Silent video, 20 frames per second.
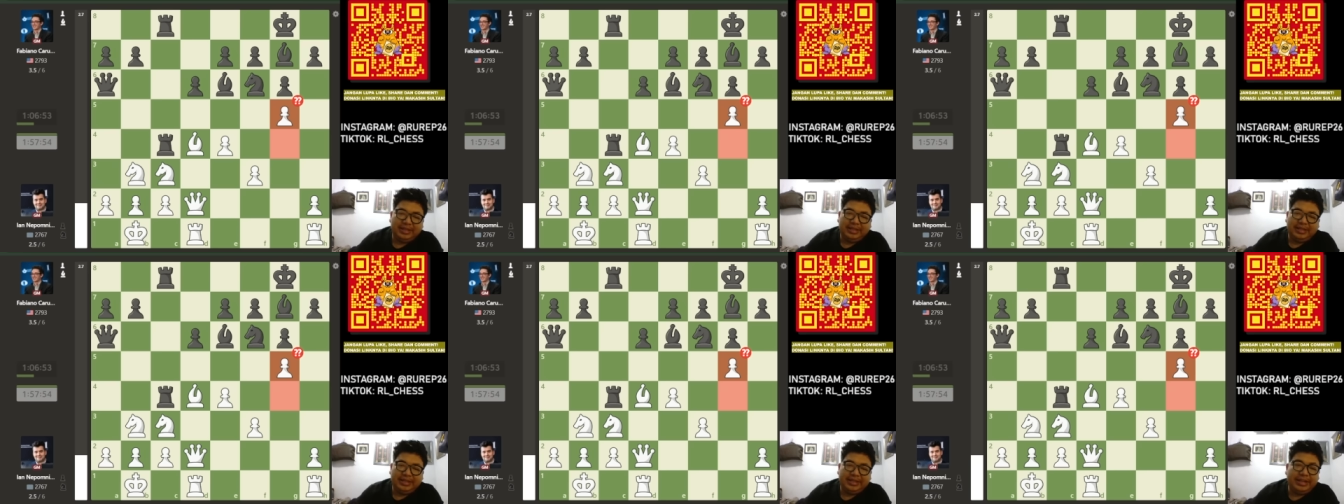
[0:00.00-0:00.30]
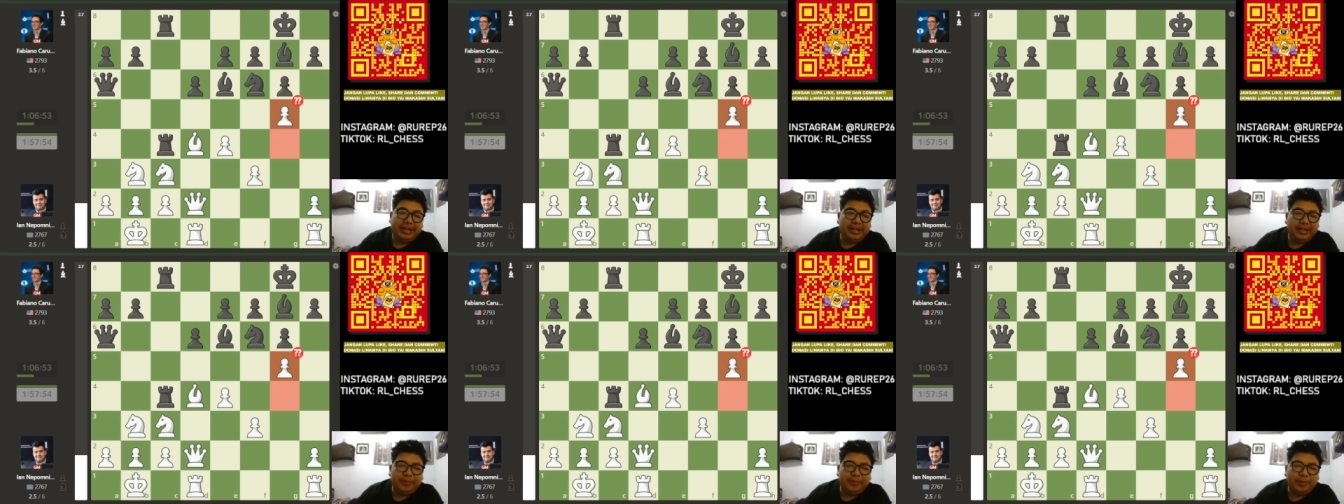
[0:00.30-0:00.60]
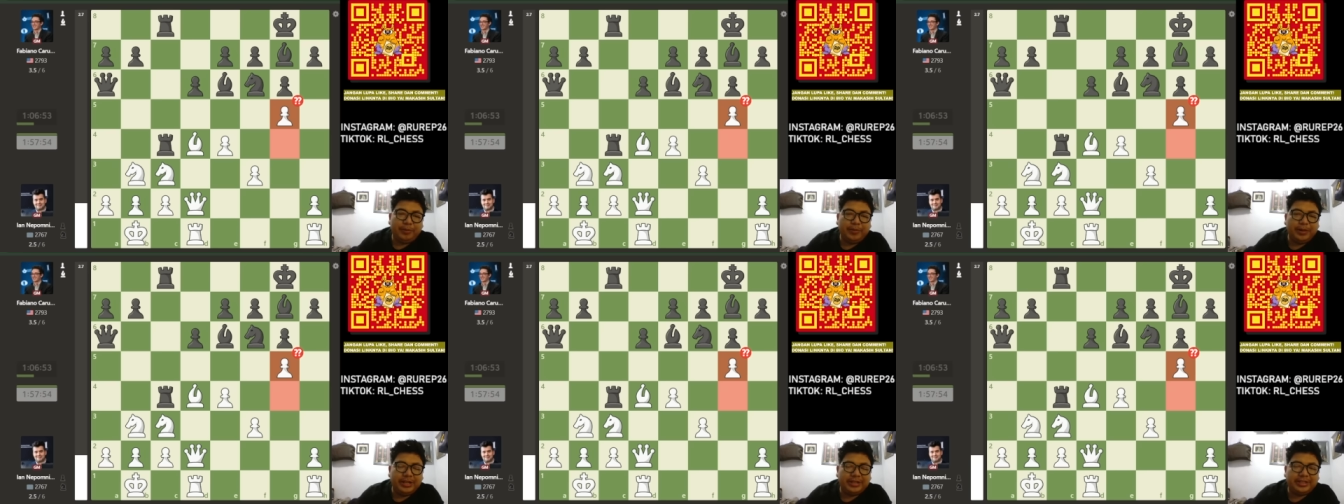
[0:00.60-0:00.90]
Yane
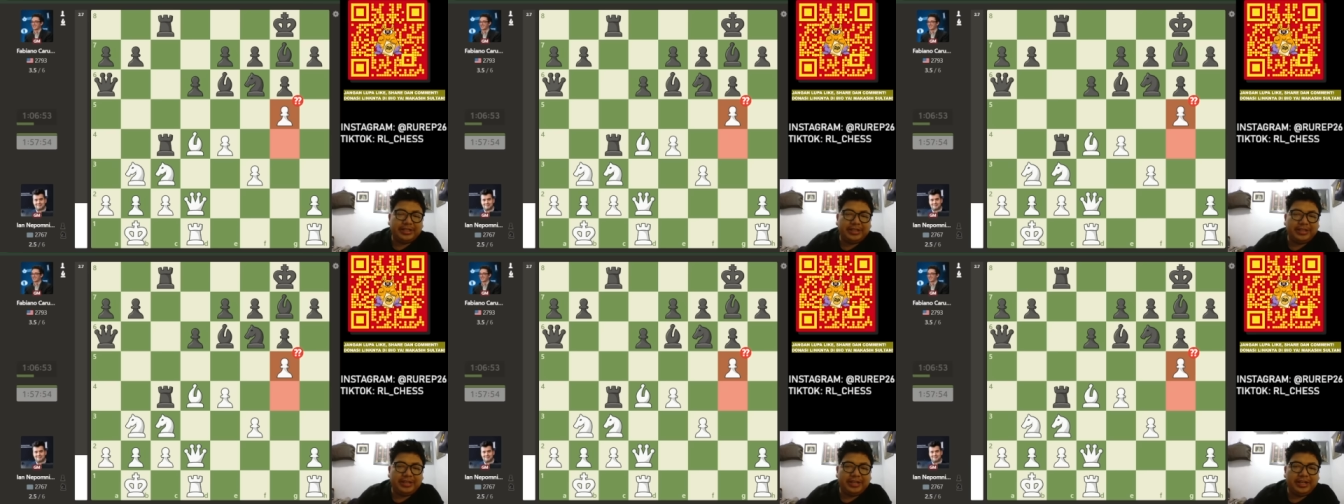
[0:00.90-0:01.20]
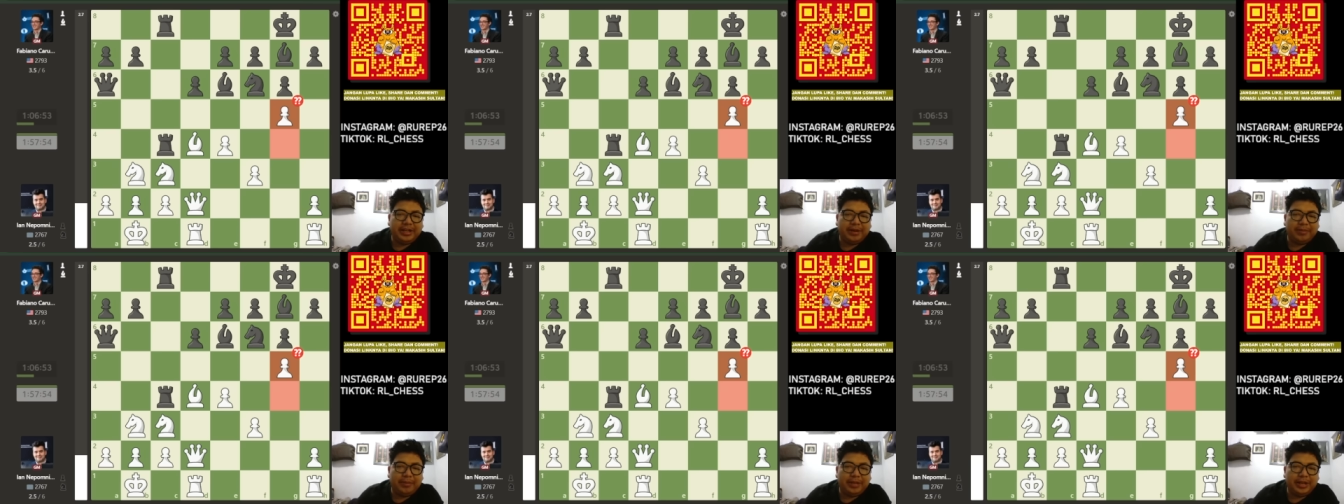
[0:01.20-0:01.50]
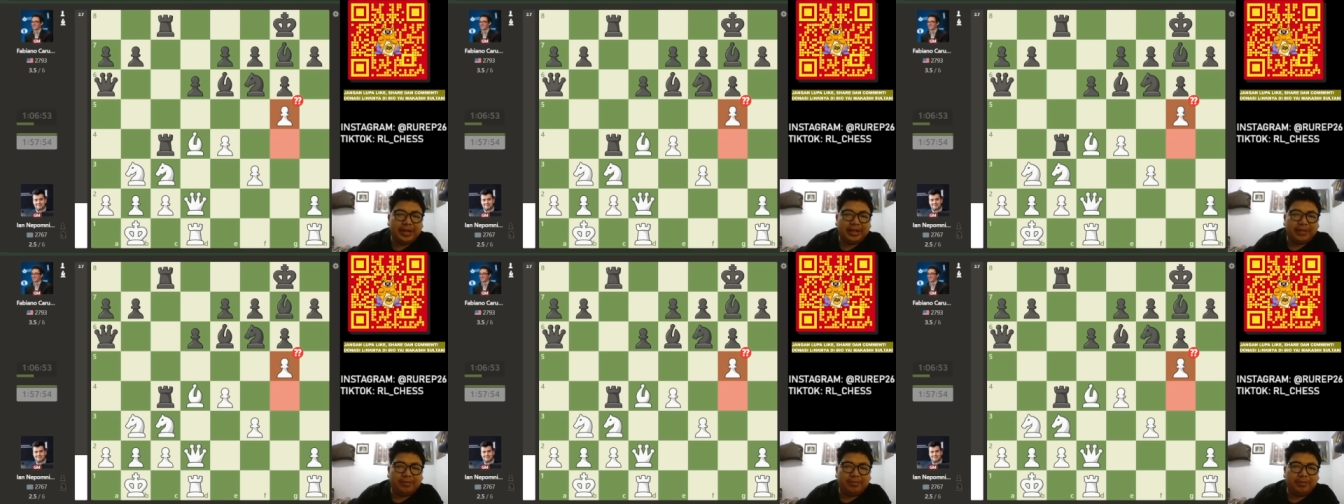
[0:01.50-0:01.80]
Pomniachi tidak
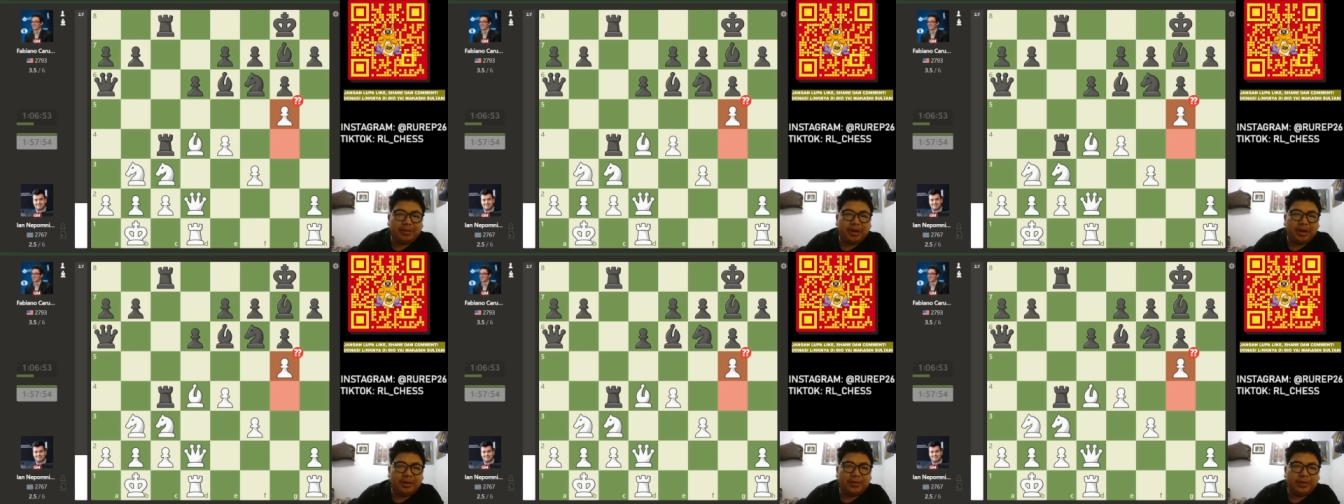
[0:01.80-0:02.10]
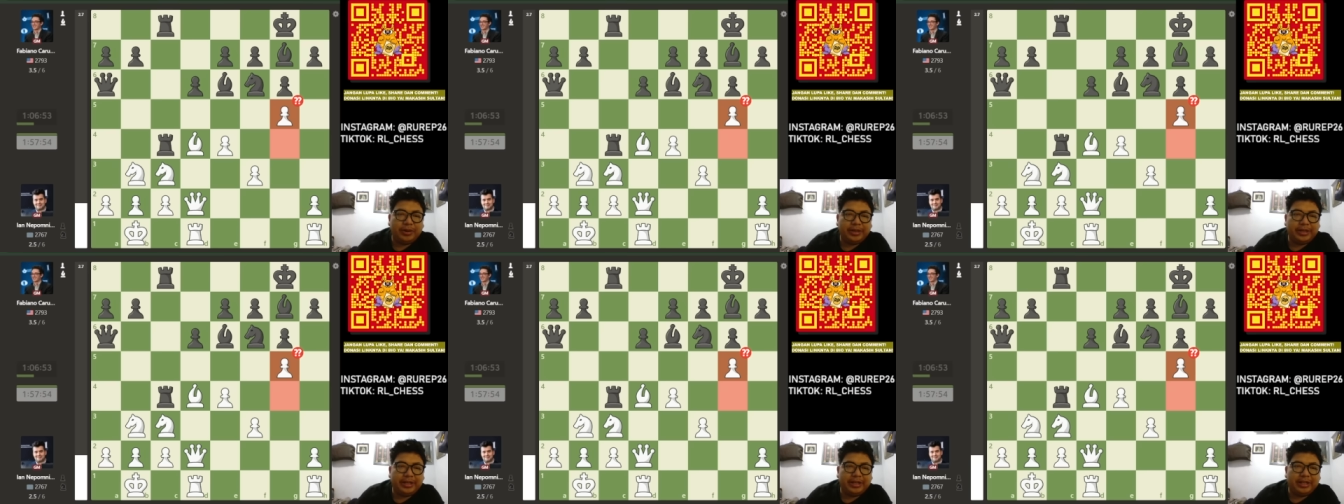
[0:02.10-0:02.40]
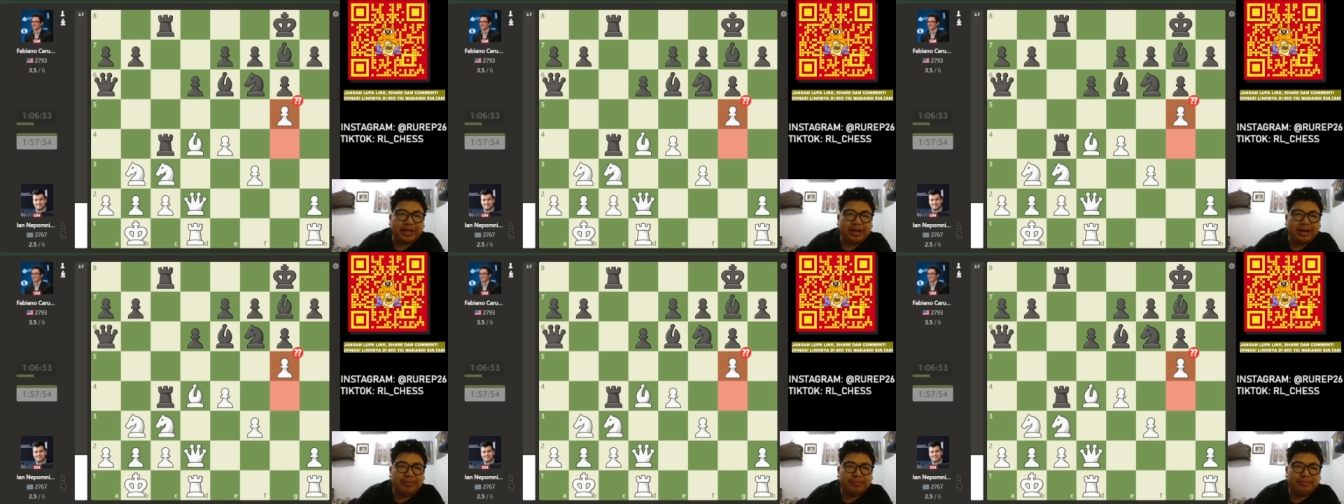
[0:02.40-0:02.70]
melihat bahwa
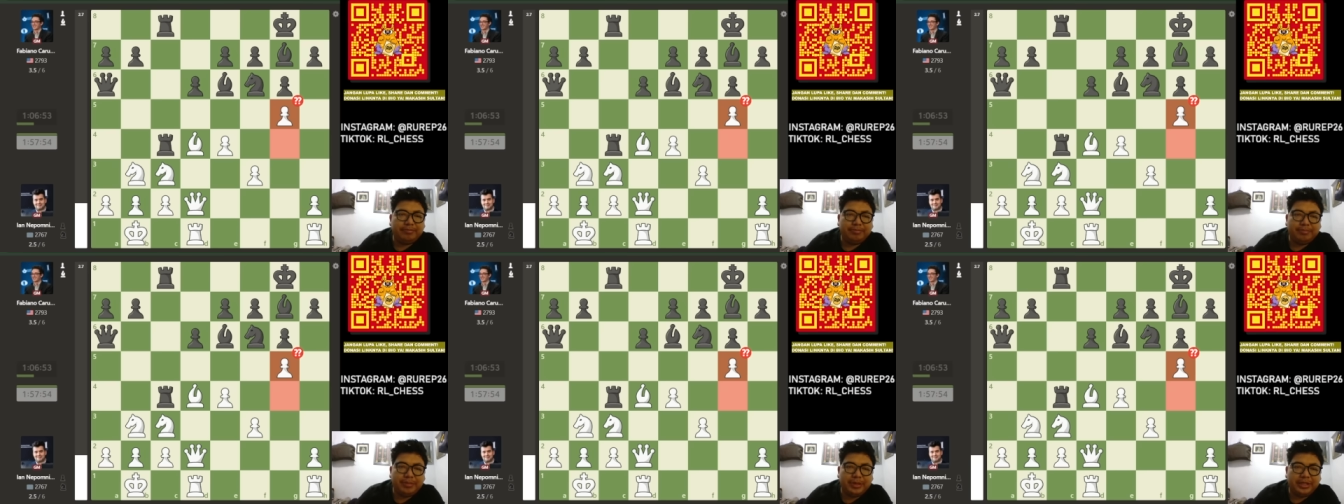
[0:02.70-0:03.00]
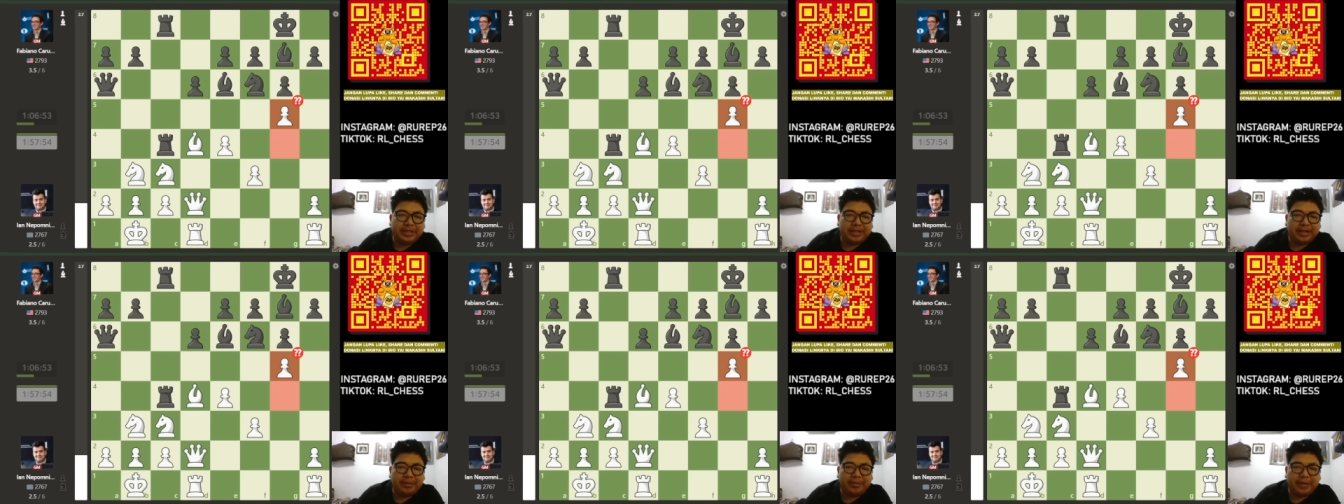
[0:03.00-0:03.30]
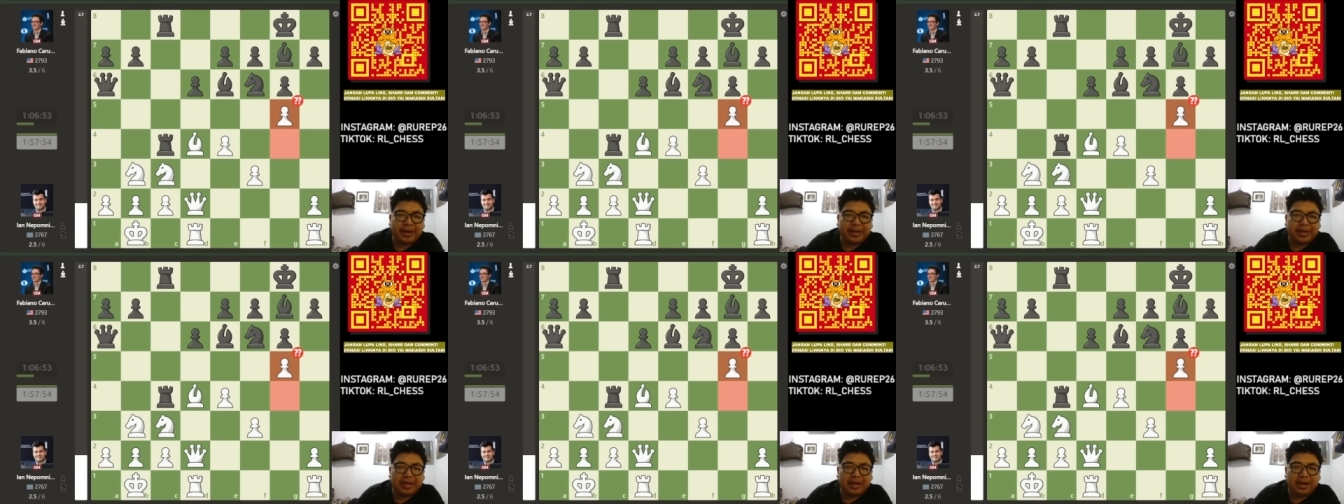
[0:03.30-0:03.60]
hitam bisa
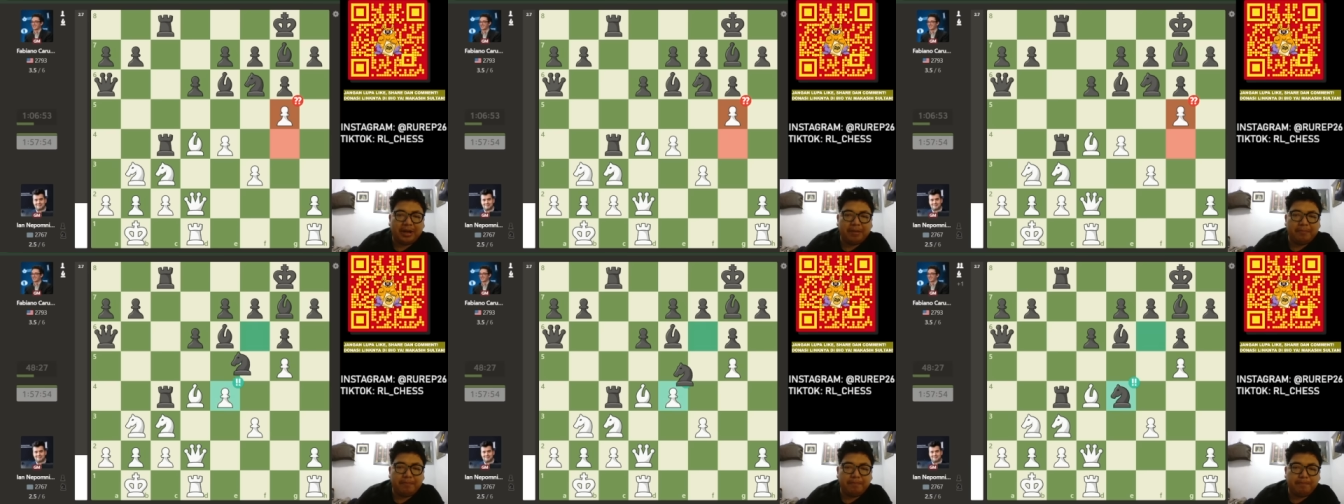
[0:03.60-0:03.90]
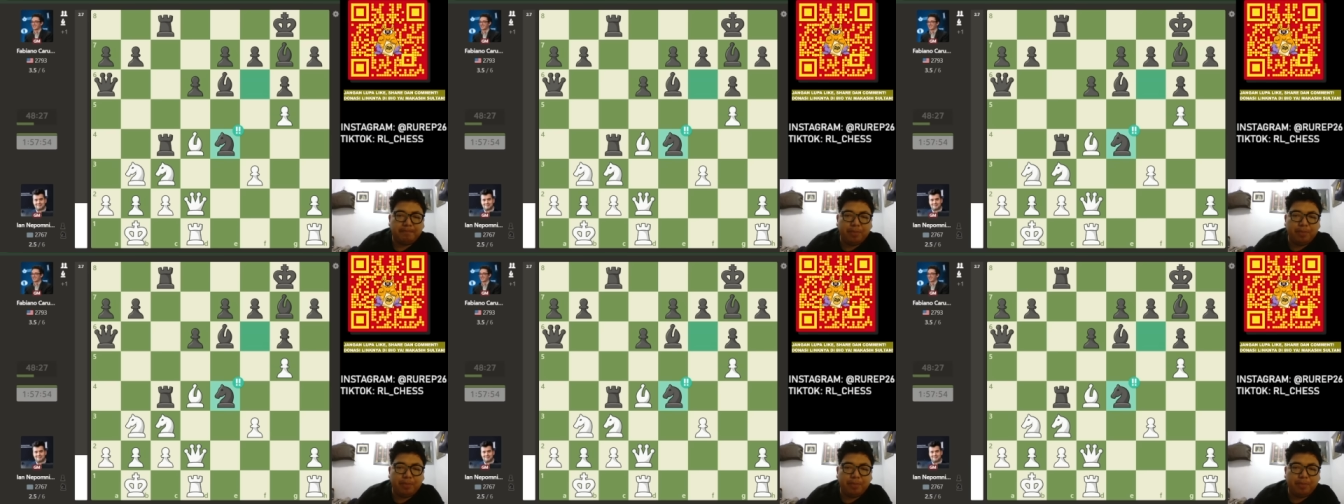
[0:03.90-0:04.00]
mainkan.